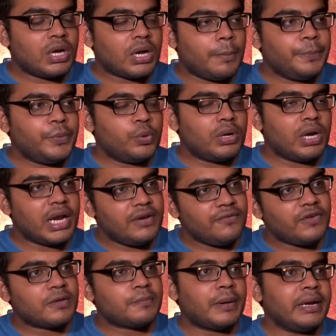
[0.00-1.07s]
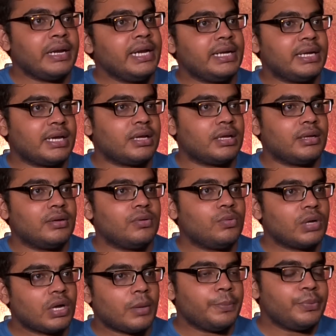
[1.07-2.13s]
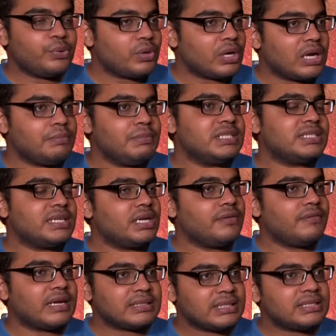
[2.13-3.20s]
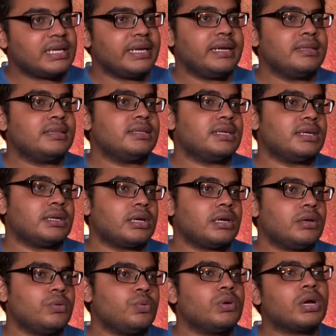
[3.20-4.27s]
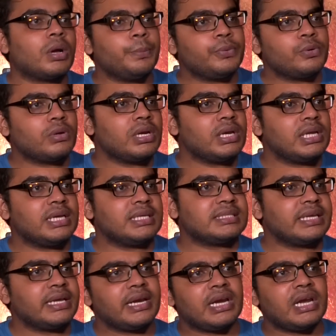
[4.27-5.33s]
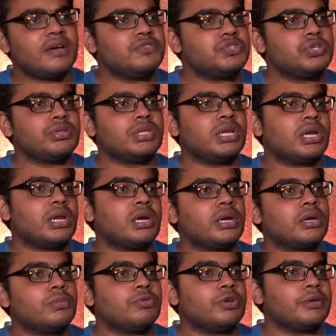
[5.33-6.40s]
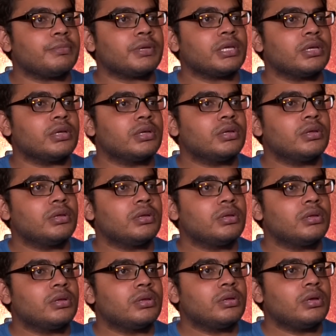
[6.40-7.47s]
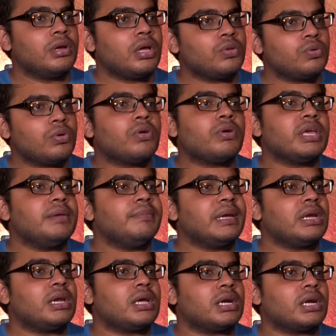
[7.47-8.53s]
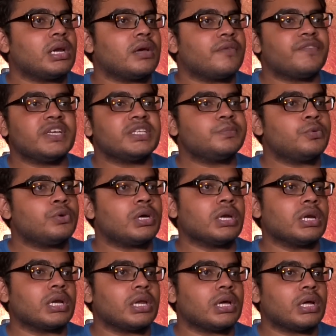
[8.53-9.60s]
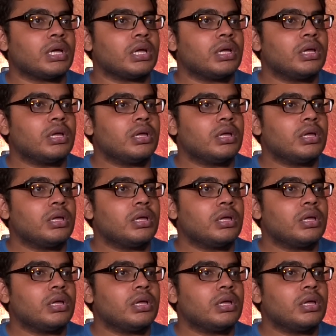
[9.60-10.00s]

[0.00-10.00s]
உங்கள் கம்ப்யூட்டர் நான் இன்ஃபெக்ட் பண்ணிட்டேன் உங்கள் கம்ப்யூட்டர் அட்மினிஸ்ட்ரேட்டிவ் ஆக்சஸ் நான் எடுத்துட்டேன்னா உங்கள் கம்ப்யூட்டரில் நீங்கள் செய்கிற எல்லா விஷயத்தையும் என்னால் எடுக்க முடியுமே அது உங்களோட இமெயிலாக இருக்கலாம் ஃபேஸ்புக்காக இருக்கலாம்